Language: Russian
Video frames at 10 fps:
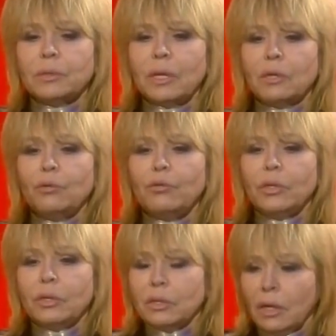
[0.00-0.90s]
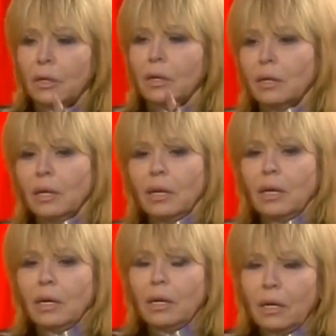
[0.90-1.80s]
семена. Ну, видно, да
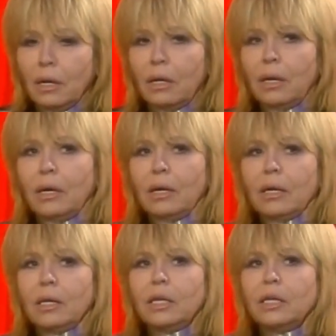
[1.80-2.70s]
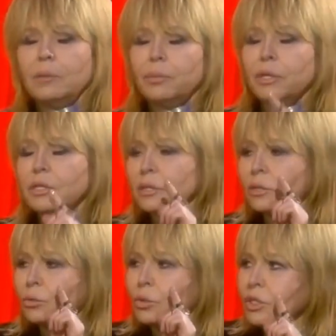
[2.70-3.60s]
а, и не, быть,
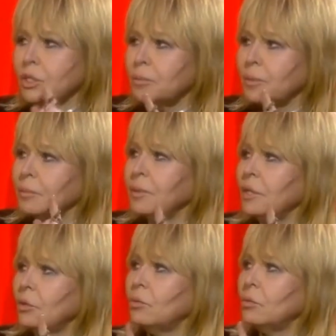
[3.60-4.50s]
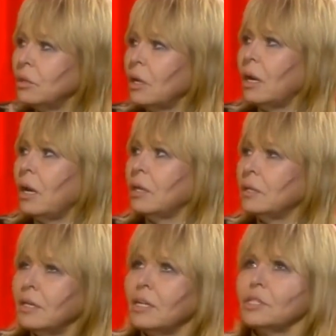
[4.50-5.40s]
не уйти бы им никуда
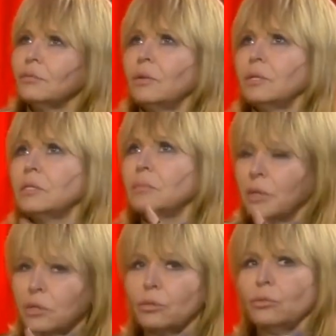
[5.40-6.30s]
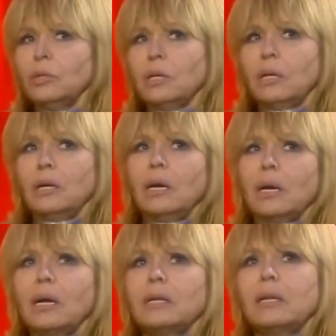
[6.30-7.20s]
от нашего, от самосуда,
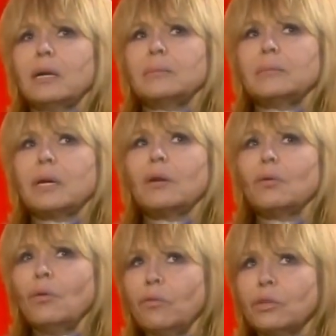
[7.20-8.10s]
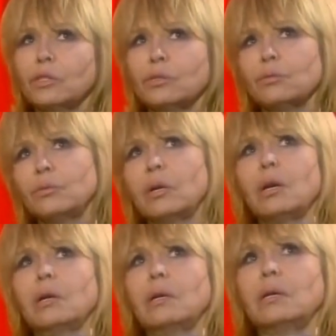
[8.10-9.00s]
когда такого же
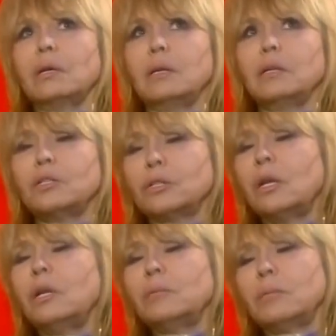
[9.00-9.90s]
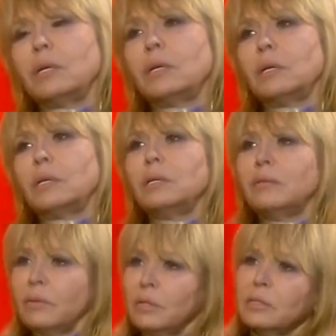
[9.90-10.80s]
суда не ждали мы,
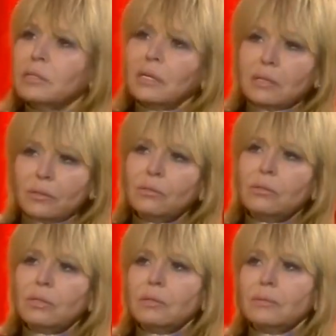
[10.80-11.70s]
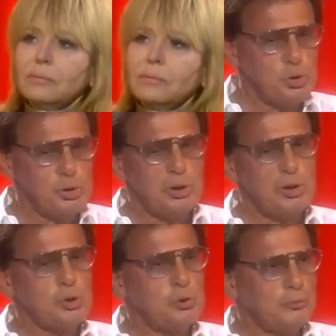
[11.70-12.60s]
не весть откуда. Очень
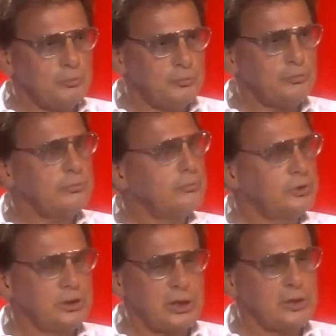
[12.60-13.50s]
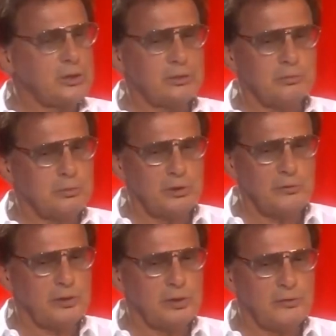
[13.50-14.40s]
хорошо кстати,
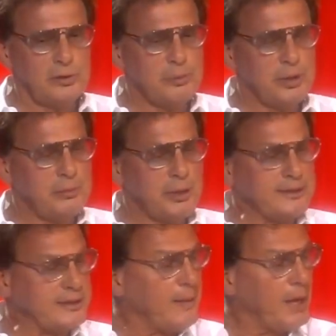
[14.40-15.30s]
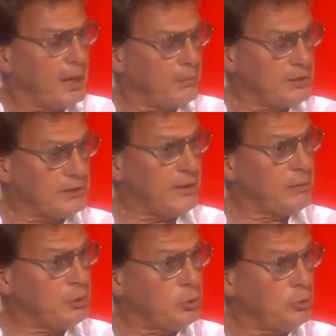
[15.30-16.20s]
ответ, ответ принимается. Мы с
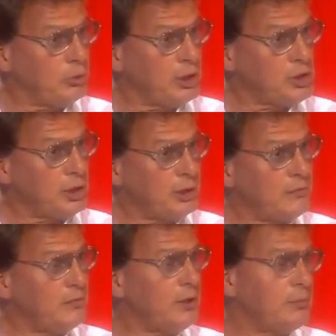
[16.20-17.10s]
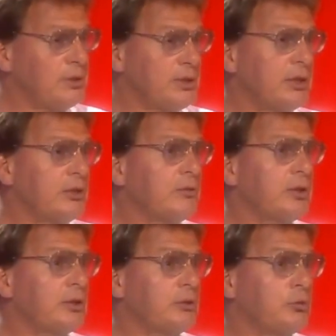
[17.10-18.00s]
вами до начала эфира
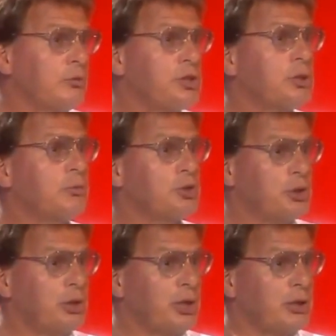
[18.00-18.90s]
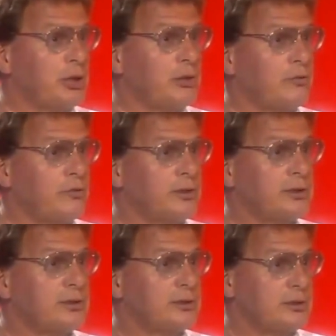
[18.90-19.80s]
беседовали о вашем начинании.
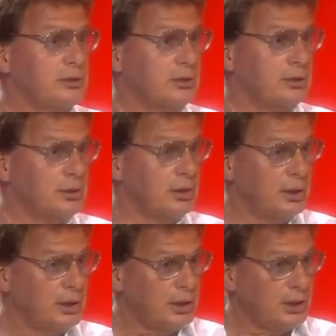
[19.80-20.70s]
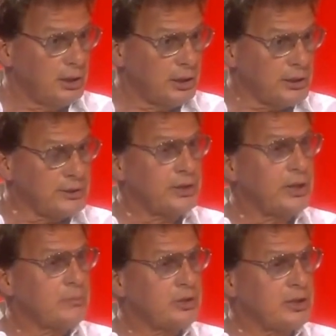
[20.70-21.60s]
Вы с э,
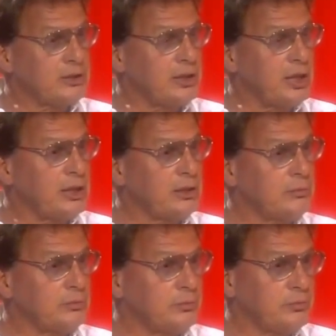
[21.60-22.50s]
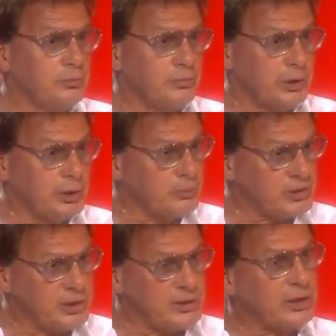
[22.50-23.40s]
Алексеем создали это
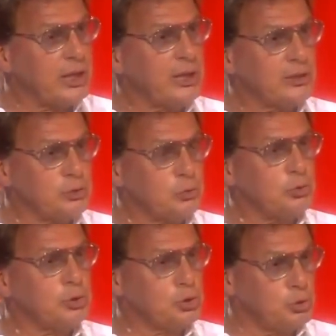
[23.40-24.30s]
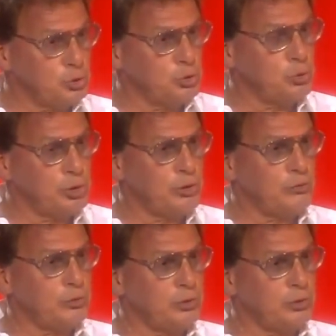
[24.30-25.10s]
мастерская, студия, что, что это